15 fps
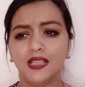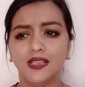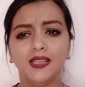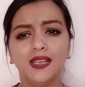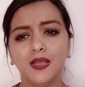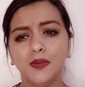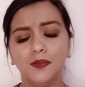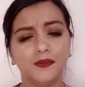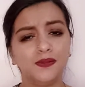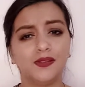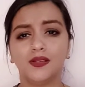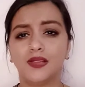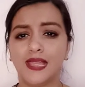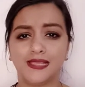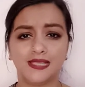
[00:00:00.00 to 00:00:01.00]
अगर आप
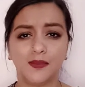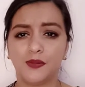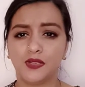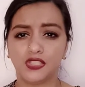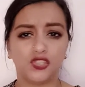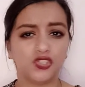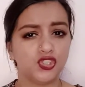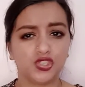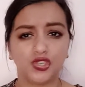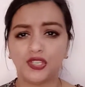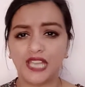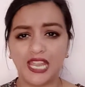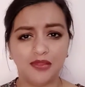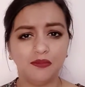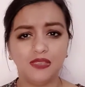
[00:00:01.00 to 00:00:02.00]
ऐसे पर्सन हो जिसको
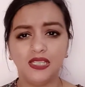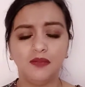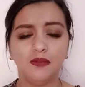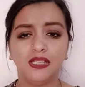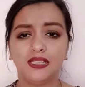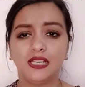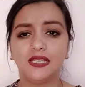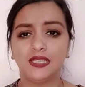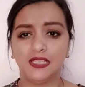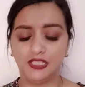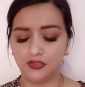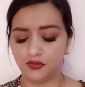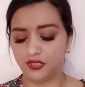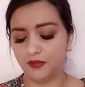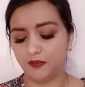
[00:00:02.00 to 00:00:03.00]
टाइम नहीं मिलता
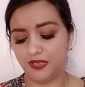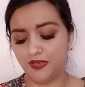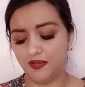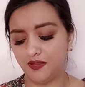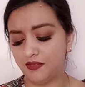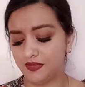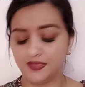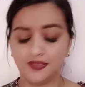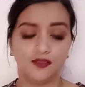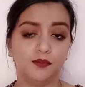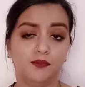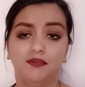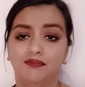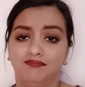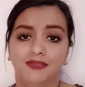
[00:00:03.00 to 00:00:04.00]
डेली टू डे
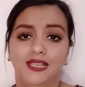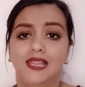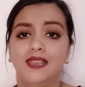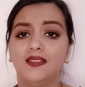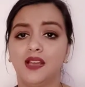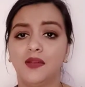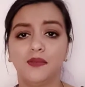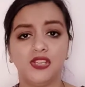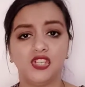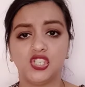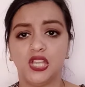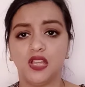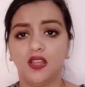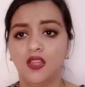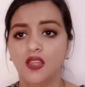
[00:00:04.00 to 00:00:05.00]
में लाइक
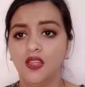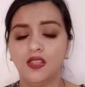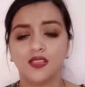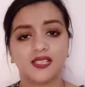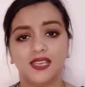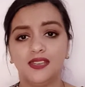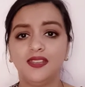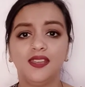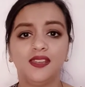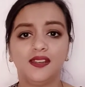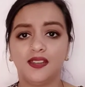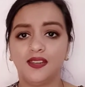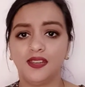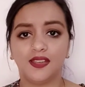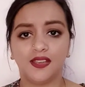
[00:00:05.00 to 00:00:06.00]
हमेशा स्किन
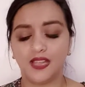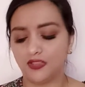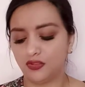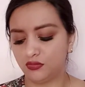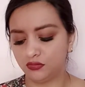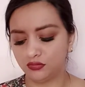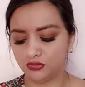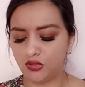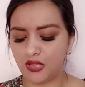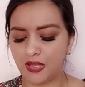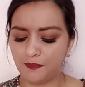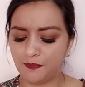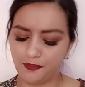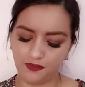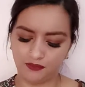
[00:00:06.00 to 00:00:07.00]
केयर करने का रात को तो
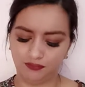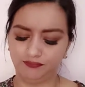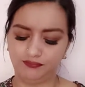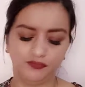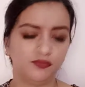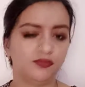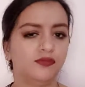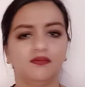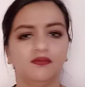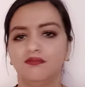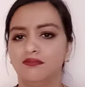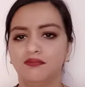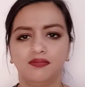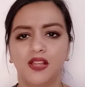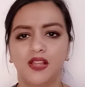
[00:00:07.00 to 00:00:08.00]
आप
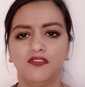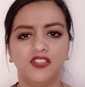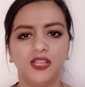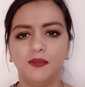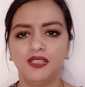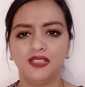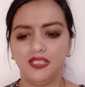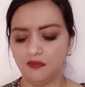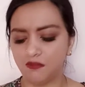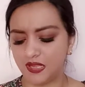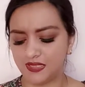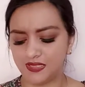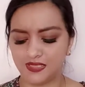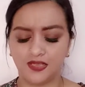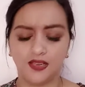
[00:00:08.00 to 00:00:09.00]
हफ्ते में तीन
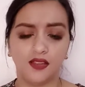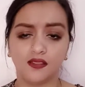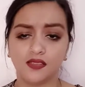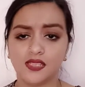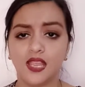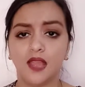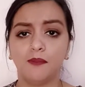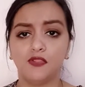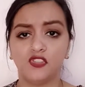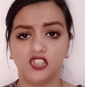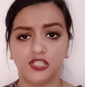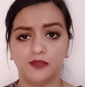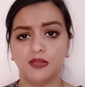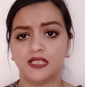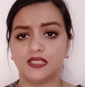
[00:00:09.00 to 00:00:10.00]
बार इस तरह से आप
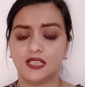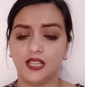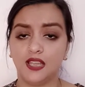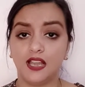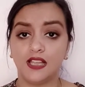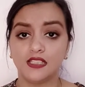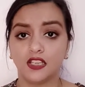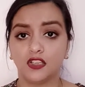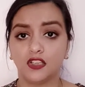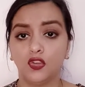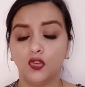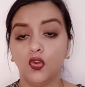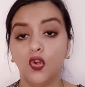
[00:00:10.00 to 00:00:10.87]
शीट मास्क लगा सकते